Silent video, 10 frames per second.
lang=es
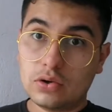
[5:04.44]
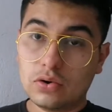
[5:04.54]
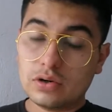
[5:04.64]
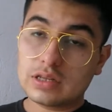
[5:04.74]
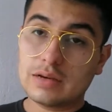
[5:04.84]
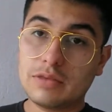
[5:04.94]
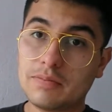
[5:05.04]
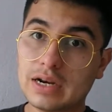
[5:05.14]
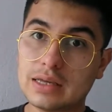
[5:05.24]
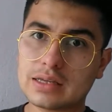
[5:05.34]
de colores
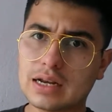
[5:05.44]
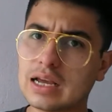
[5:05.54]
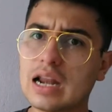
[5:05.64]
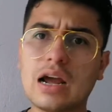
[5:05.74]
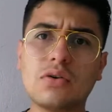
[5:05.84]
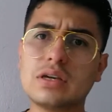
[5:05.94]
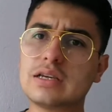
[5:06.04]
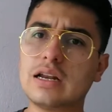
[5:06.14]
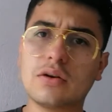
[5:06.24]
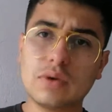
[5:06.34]
también para descargar, aunque
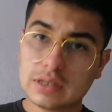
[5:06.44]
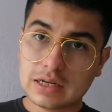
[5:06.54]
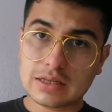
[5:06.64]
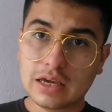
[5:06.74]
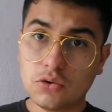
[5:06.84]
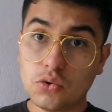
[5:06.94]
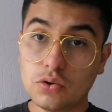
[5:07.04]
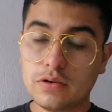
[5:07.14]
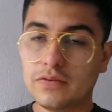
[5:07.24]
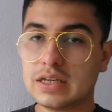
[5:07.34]
se la encuentras en
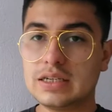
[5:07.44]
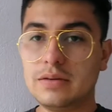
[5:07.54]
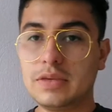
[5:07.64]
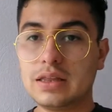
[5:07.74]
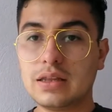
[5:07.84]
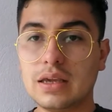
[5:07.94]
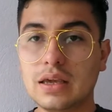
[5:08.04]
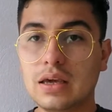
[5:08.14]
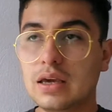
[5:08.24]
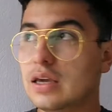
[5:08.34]
Google fácilmente.
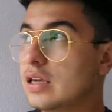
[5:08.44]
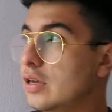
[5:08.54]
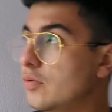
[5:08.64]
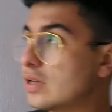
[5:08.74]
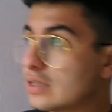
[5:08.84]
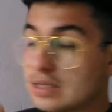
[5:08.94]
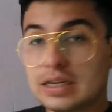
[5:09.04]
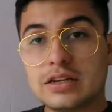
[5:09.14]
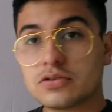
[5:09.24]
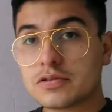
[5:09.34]
Y vas a
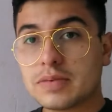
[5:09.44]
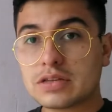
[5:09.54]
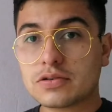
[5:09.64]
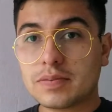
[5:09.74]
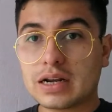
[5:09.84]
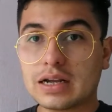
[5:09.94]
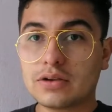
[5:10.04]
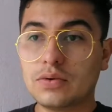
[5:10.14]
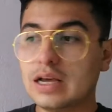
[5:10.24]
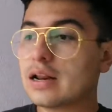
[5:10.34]
seguir estos pasos para
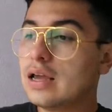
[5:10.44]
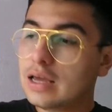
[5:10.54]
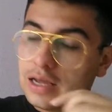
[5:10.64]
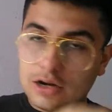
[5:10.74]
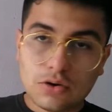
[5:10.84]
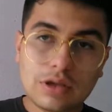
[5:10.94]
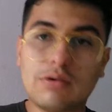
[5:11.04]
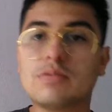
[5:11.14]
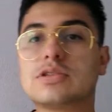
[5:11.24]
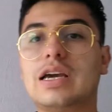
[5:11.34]
calcular lo que
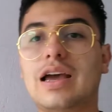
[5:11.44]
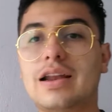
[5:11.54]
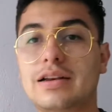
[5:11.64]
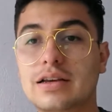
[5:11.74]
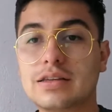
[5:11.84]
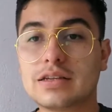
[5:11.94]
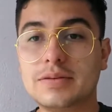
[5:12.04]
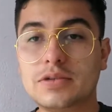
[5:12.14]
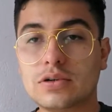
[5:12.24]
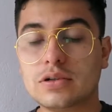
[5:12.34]
vamos a dejar en la
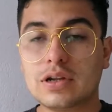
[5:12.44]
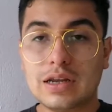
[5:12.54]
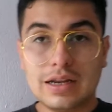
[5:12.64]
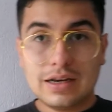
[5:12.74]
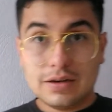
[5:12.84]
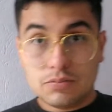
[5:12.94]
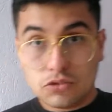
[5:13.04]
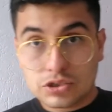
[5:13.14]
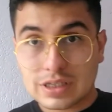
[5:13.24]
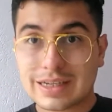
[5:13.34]
descripción.
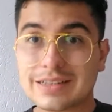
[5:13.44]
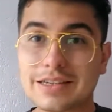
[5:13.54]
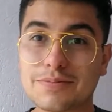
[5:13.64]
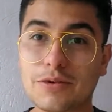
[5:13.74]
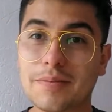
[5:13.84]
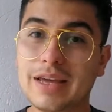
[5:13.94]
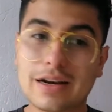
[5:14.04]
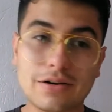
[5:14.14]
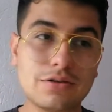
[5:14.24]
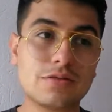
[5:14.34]
Muchas gracias por
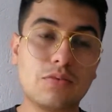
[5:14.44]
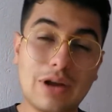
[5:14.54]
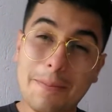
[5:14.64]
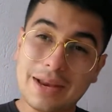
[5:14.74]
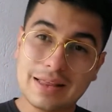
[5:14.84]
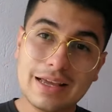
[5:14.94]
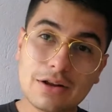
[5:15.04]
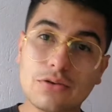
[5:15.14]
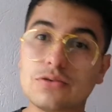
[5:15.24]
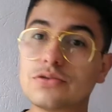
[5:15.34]
vernos, por
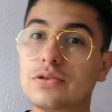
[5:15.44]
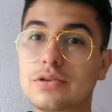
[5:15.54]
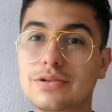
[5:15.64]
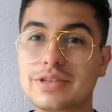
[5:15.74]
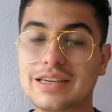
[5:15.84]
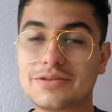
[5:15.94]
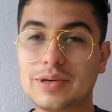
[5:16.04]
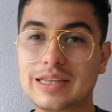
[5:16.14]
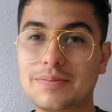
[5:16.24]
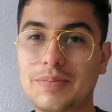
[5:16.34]
aprender con nosotros.
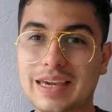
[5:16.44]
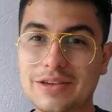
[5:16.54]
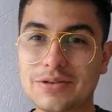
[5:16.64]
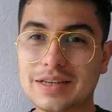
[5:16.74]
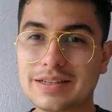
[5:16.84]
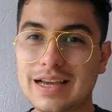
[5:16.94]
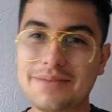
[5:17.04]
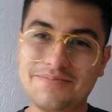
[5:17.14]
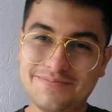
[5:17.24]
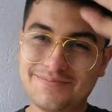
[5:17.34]
Esto es Pequeño
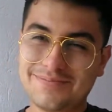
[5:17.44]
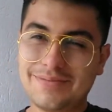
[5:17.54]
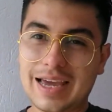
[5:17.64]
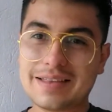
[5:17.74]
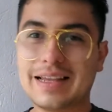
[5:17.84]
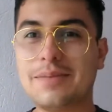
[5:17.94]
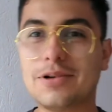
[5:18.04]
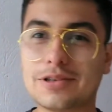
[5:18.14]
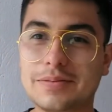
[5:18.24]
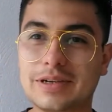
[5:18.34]
Tesla. Hasta la
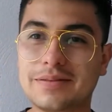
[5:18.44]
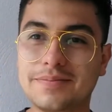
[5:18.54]
próxima.